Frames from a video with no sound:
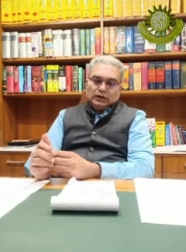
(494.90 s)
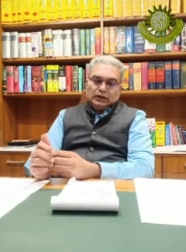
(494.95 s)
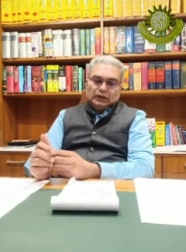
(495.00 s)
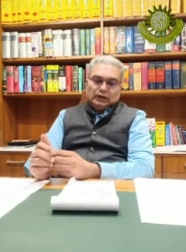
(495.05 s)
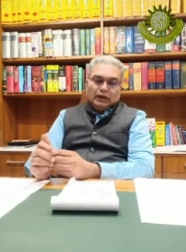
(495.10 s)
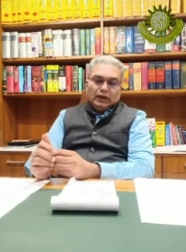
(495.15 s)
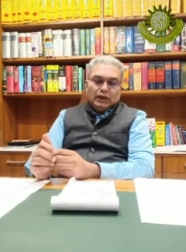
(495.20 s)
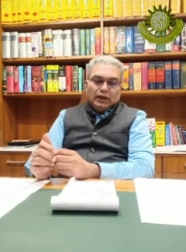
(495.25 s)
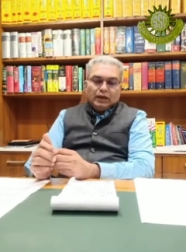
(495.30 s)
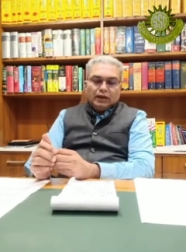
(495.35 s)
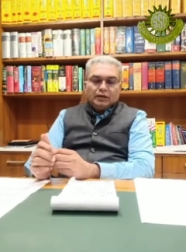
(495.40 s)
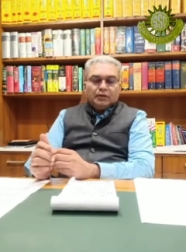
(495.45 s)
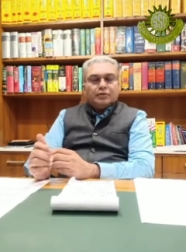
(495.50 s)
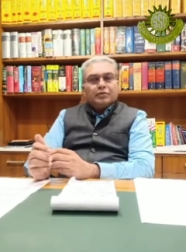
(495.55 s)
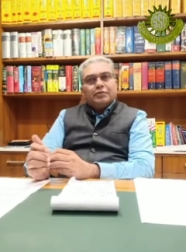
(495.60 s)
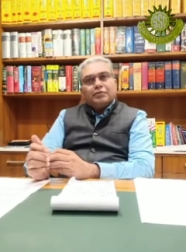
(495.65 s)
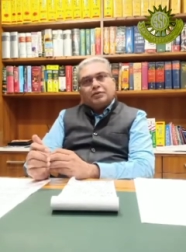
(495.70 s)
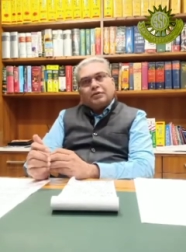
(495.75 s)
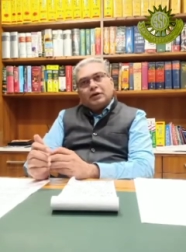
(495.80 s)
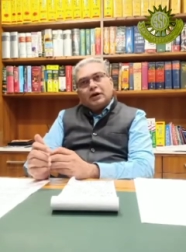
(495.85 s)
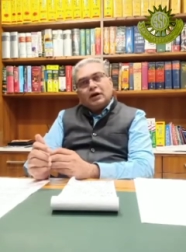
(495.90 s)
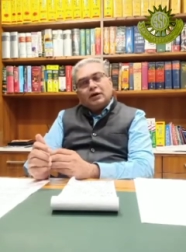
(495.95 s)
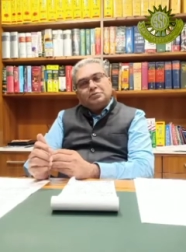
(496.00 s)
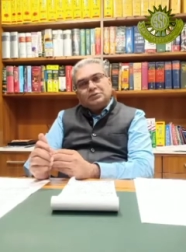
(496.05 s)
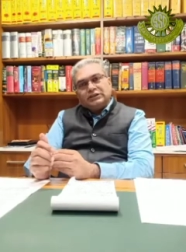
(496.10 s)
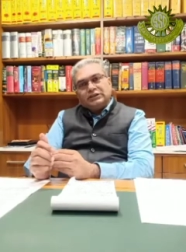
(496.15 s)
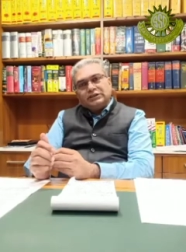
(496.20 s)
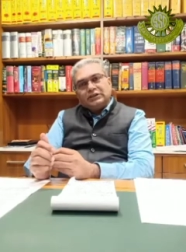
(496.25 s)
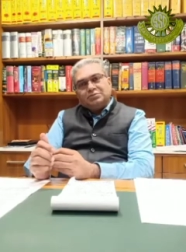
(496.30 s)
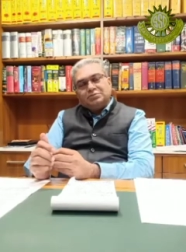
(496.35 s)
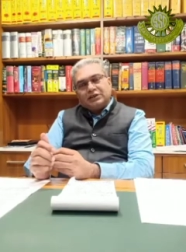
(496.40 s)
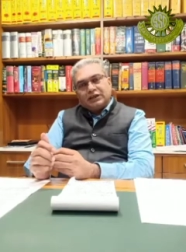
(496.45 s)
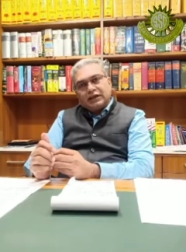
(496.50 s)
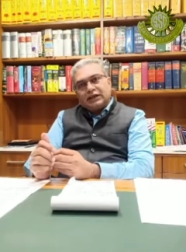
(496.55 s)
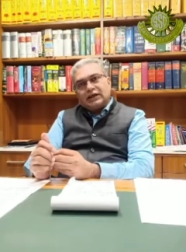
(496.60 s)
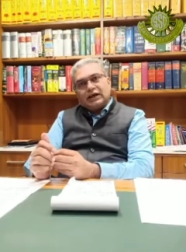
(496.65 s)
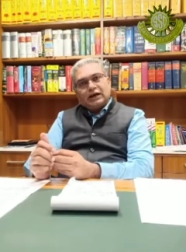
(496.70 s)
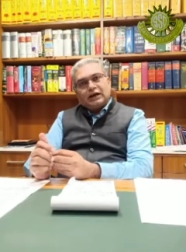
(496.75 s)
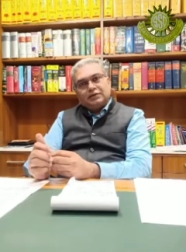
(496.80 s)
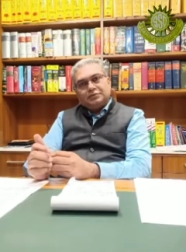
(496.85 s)
कि हमने जब
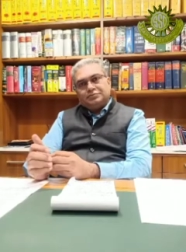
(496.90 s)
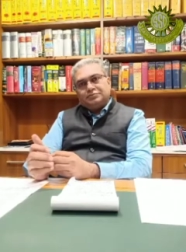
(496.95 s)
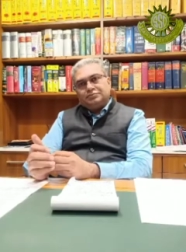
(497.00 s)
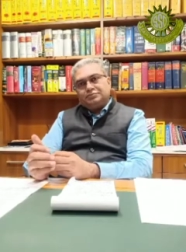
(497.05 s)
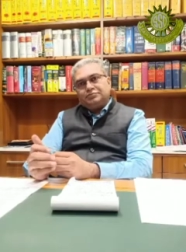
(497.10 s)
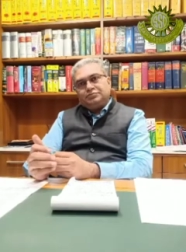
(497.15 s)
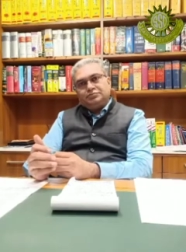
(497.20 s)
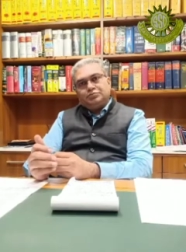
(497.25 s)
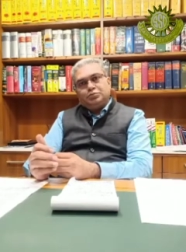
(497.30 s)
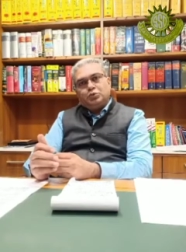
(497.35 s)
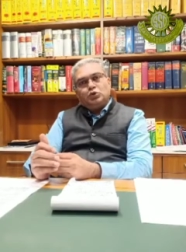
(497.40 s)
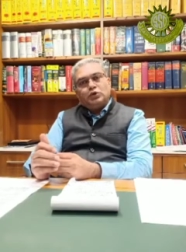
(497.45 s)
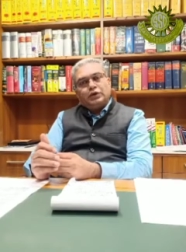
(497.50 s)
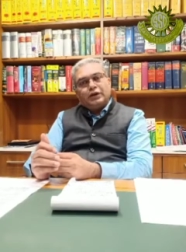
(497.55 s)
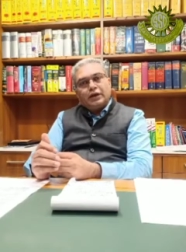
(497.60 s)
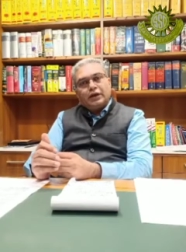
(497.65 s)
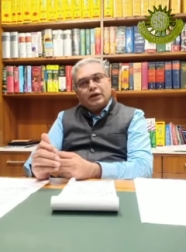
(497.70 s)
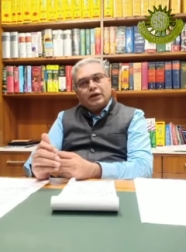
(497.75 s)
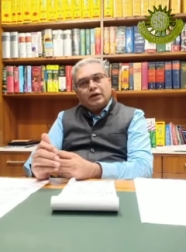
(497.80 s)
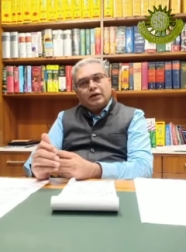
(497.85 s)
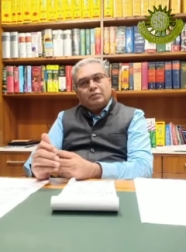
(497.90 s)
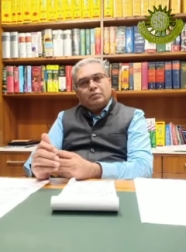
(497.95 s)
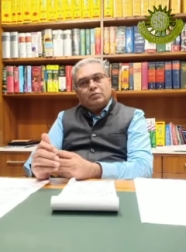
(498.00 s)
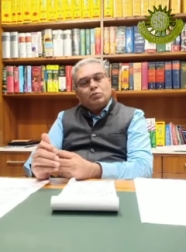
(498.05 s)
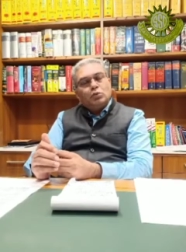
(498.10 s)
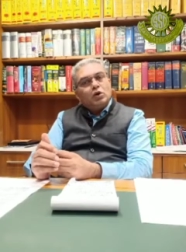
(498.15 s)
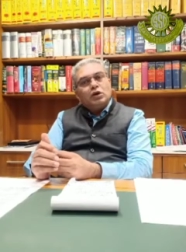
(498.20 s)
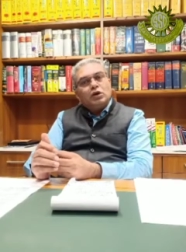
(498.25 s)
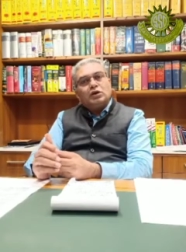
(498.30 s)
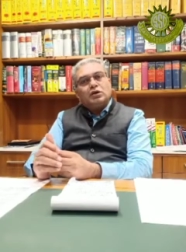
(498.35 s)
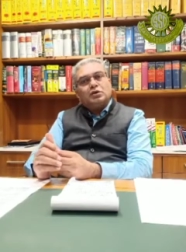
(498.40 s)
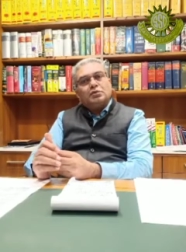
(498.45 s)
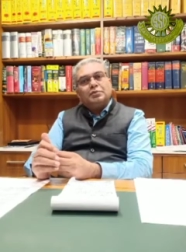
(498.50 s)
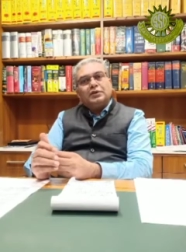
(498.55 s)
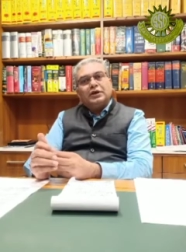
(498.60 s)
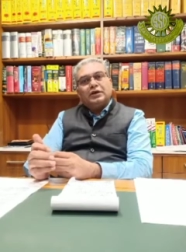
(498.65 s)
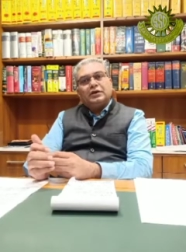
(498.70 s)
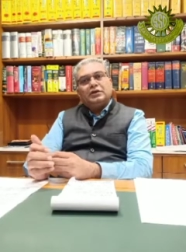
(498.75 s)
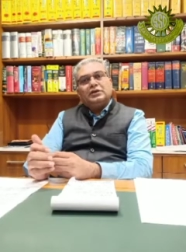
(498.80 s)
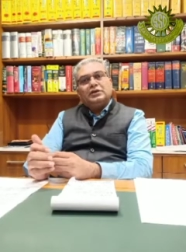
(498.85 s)
देखा पूरे मुल्क
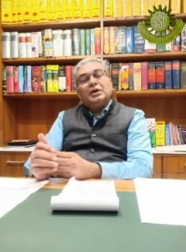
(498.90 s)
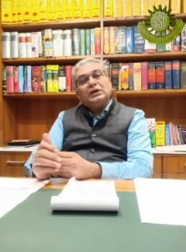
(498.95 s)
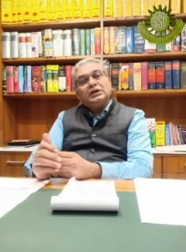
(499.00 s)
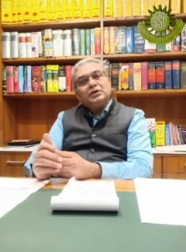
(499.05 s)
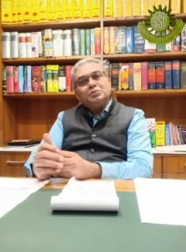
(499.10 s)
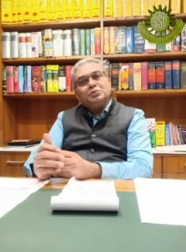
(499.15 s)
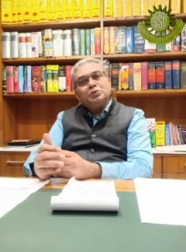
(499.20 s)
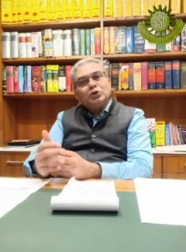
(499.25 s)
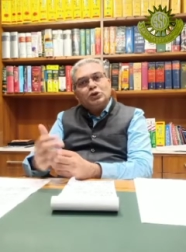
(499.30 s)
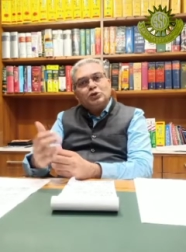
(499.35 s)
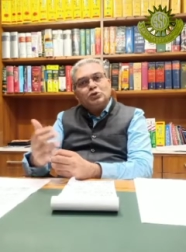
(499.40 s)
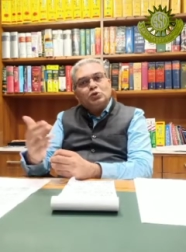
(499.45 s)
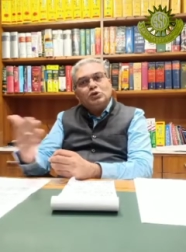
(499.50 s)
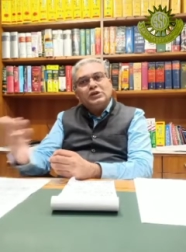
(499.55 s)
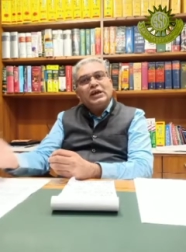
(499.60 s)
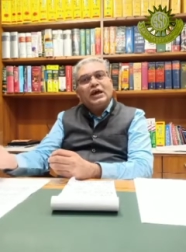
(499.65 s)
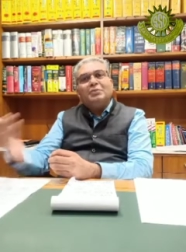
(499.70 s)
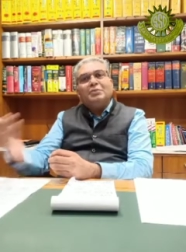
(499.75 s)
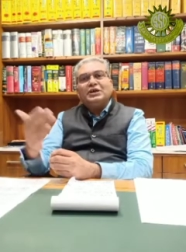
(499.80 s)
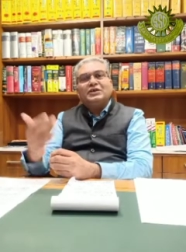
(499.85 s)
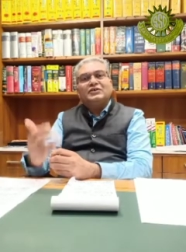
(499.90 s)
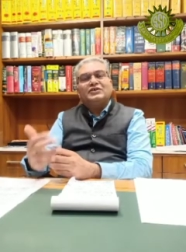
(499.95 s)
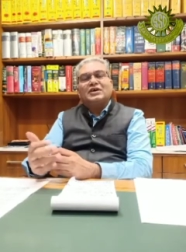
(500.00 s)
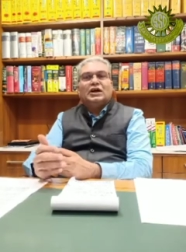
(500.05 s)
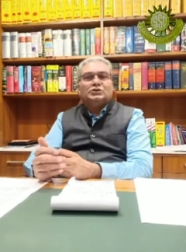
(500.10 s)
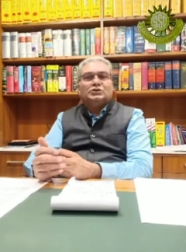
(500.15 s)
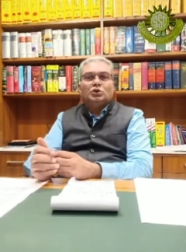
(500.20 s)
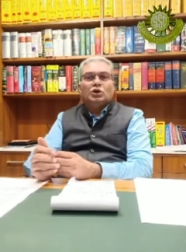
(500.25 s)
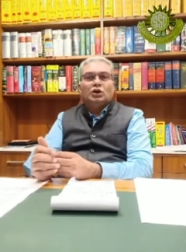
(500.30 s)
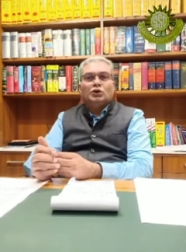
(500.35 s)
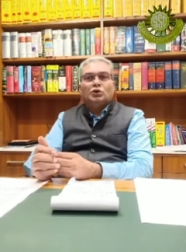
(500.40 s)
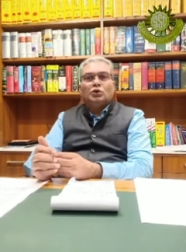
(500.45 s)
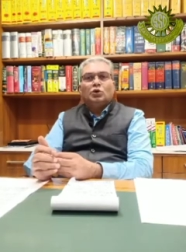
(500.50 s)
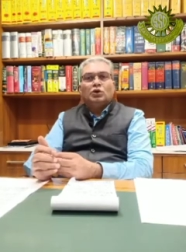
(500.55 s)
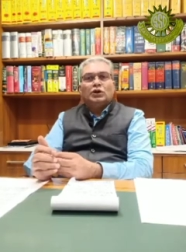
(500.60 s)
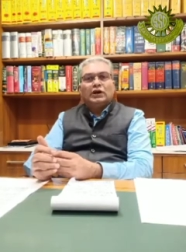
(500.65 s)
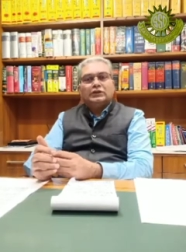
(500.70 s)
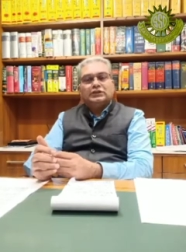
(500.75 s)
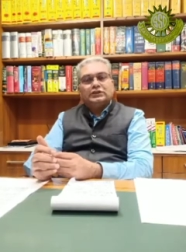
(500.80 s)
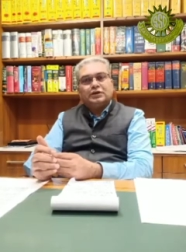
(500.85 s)
में या बल्कि पूरी दुनिया में इसका आंदोलन हो
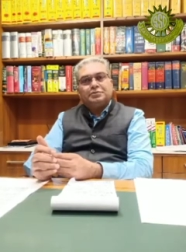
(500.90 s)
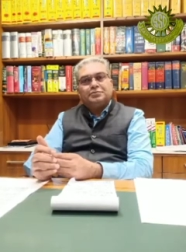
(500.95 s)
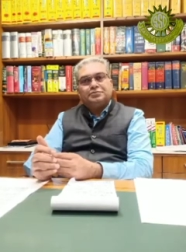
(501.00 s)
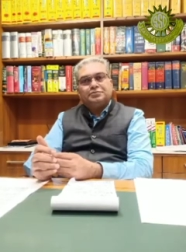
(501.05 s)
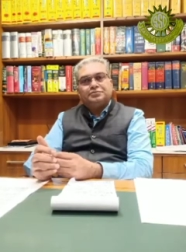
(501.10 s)
रहा था